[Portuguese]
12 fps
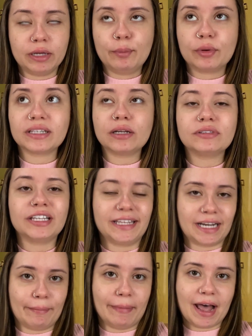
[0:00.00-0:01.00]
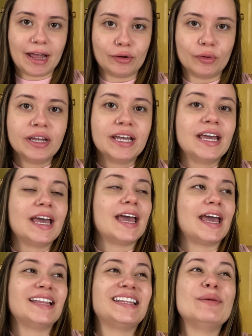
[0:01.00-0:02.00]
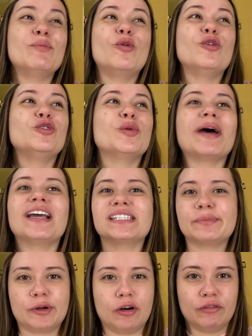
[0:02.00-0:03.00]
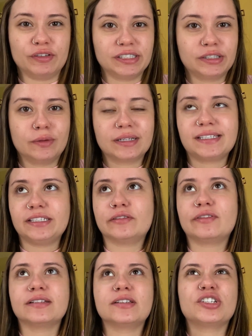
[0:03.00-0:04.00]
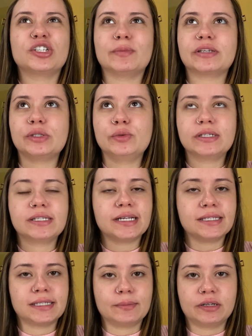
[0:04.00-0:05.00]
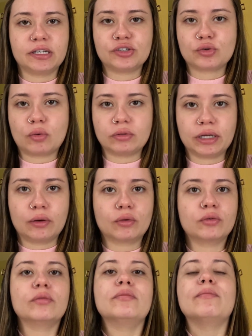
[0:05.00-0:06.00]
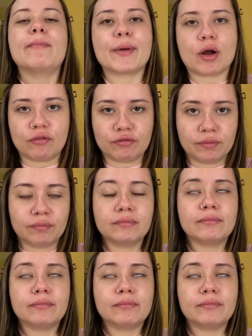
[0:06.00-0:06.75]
E por não ter trabalho, é, tem muito mais prova. Então, assim, eu faço acho que umas duas, três semanas de conteúdo prova.